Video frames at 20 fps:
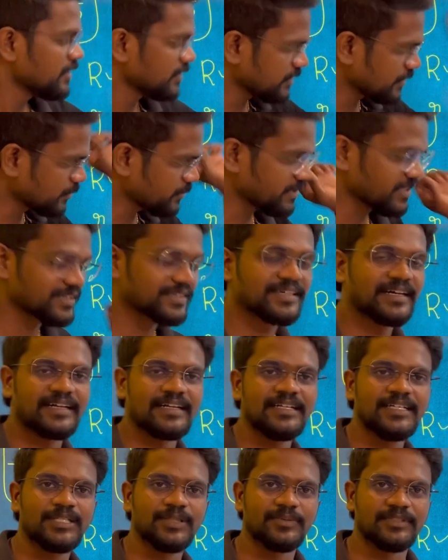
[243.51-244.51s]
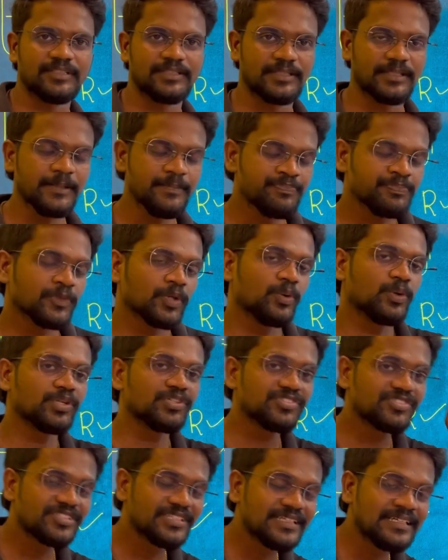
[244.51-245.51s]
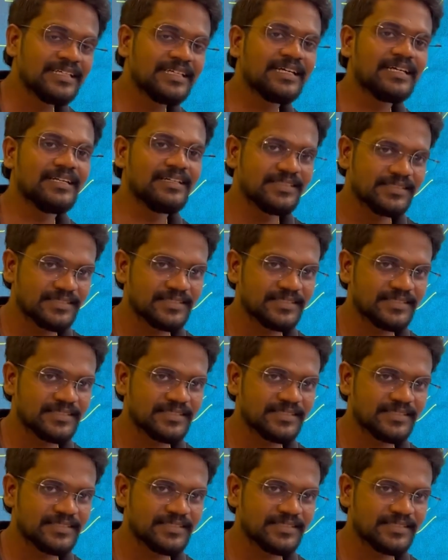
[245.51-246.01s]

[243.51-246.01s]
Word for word: என்னுடைய கரண்ட் வந்து ஒரு சிங்கிள்